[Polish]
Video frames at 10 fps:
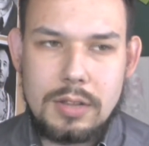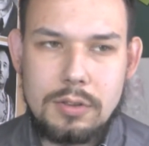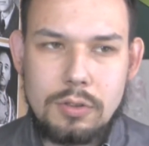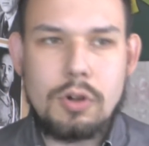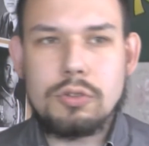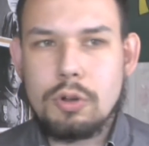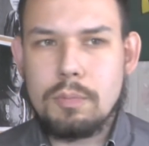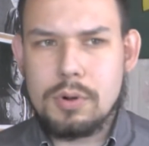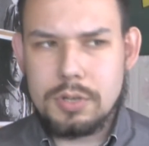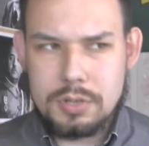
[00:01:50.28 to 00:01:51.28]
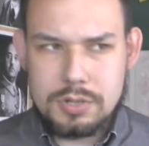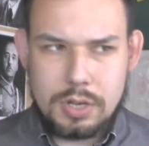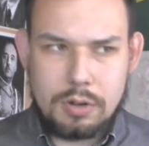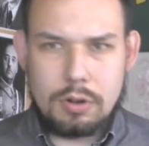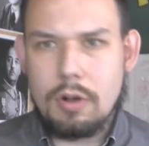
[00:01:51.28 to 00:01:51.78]
dno, do
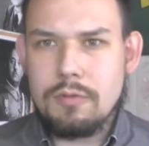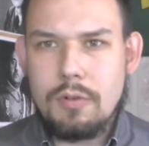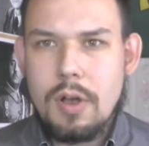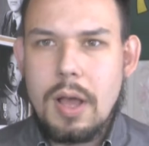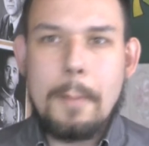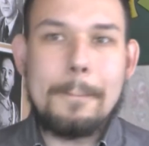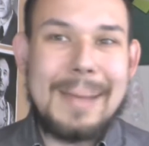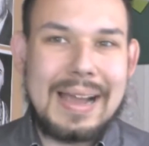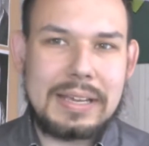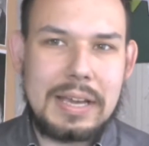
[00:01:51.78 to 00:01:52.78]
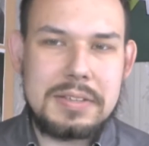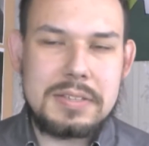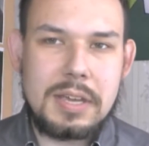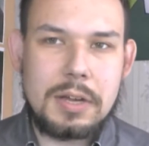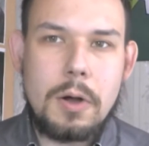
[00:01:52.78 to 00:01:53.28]
politycznego rowu
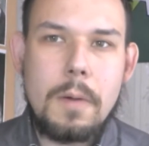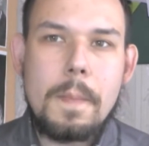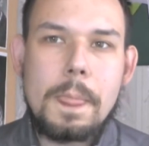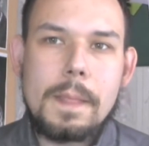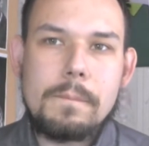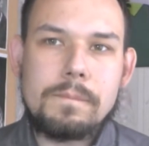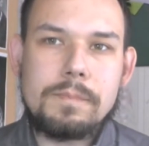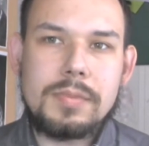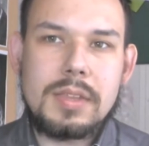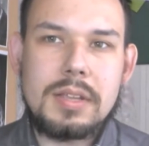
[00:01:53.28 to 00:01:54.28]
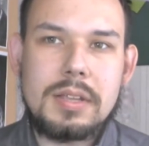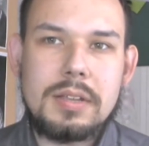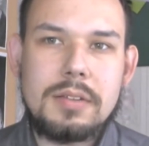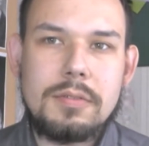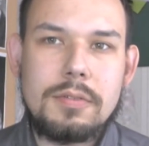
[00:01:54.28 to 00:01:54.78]
mariańskiego,
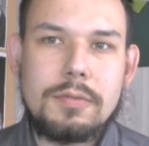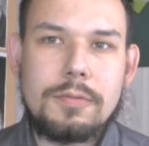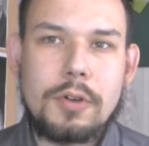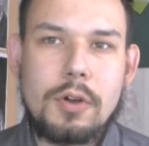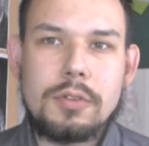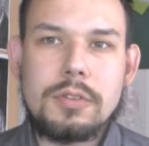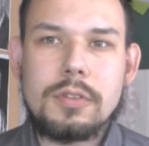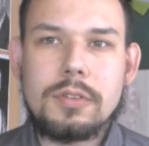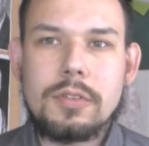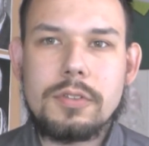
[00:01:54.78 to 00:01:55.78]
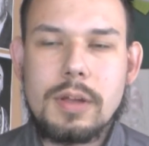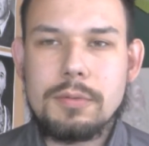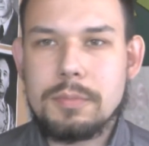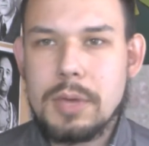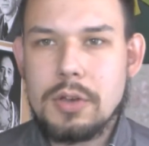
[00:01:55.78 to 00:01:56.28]
mm, front
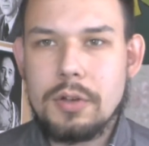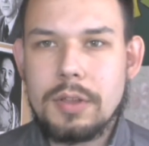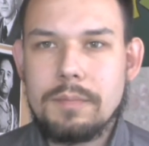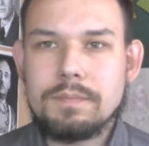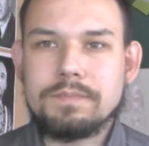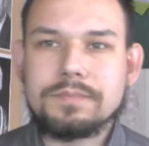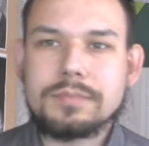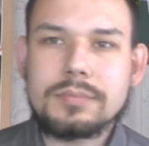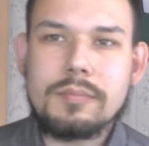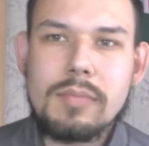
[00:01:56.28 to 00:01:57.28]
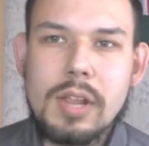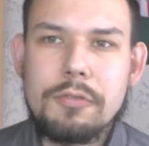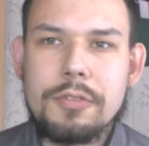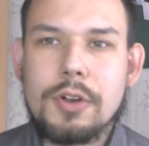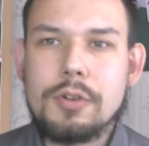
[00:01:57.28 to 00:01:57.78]
został zmieniony
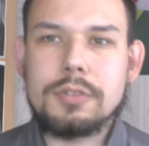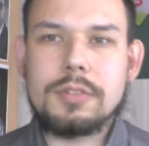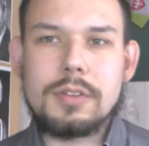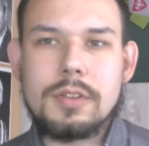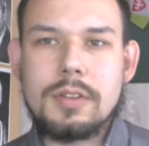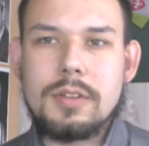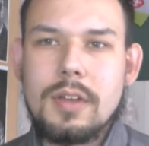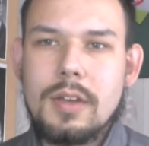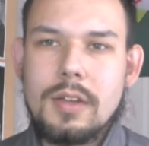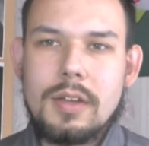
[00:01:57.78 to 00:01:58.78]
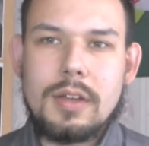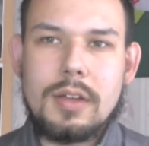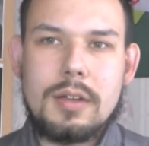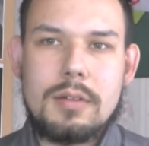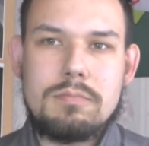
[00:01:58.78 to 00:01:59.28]
front y, y,
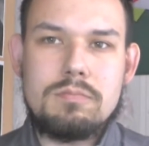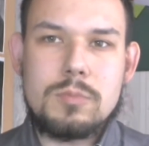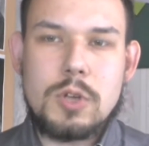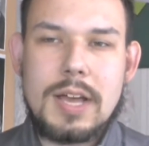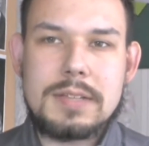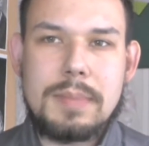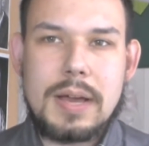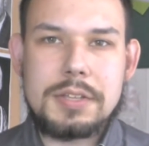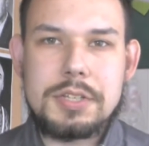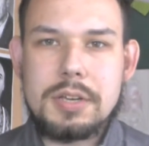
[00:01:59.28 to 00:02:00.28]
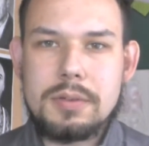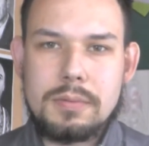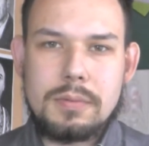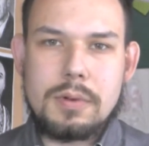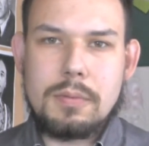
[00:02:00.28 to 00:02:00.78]
coraz bardziej
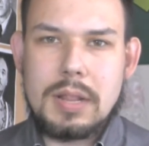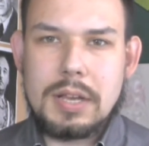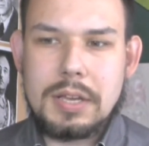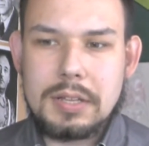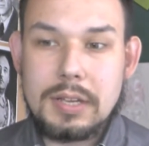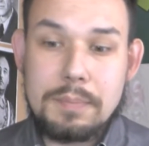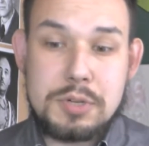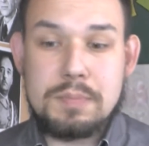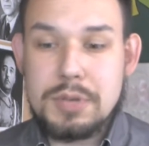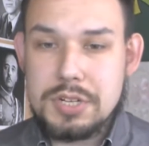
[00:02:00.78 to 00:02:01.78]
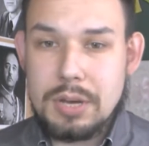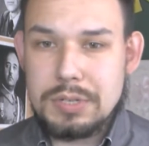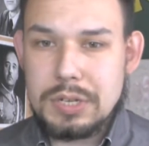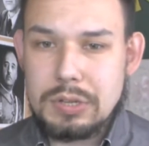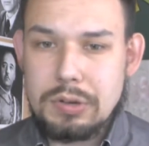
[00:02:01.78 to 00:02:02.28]
Romana Giertycha przybliżał
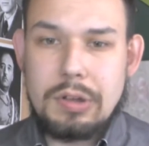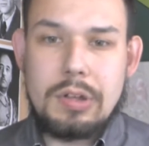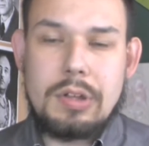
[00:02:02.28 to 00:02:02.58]
się do